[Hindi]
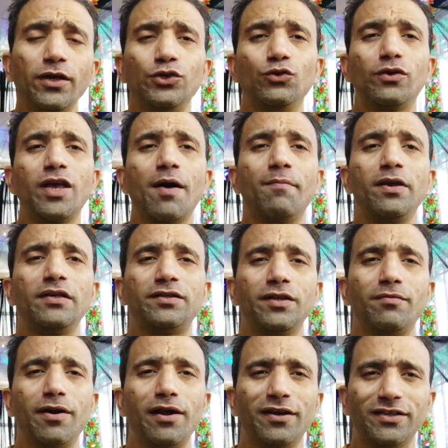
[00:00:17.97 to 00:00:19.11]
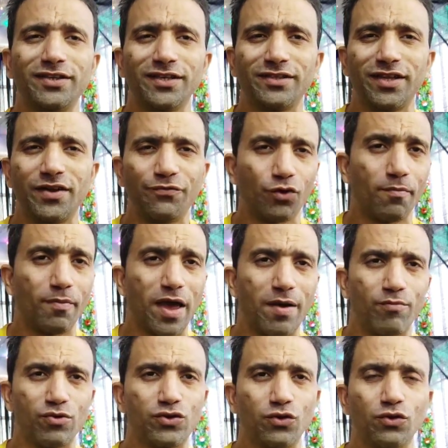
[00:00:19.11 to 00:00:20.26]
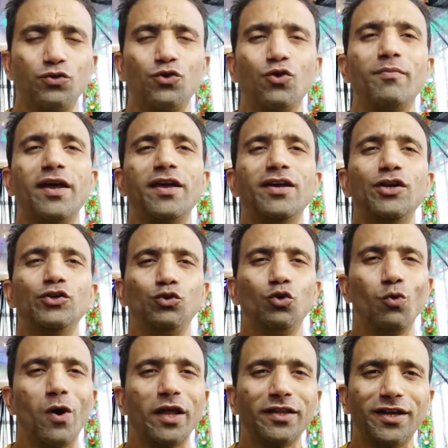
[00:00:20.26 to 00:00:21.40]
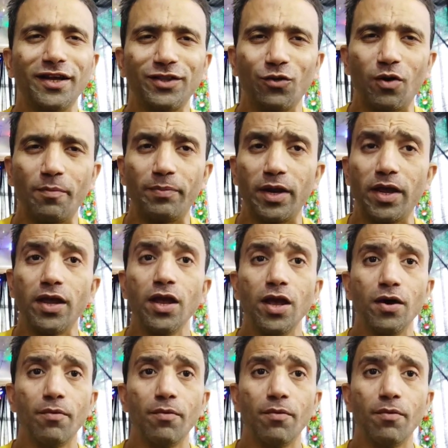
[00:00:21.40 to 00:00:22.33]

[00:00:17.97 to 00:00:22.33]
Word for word: जो कि आप इस्तेमाल कर सकते हैं फ्रॉम एमेजोन तो मैं शुरुआत करता हूँ अपने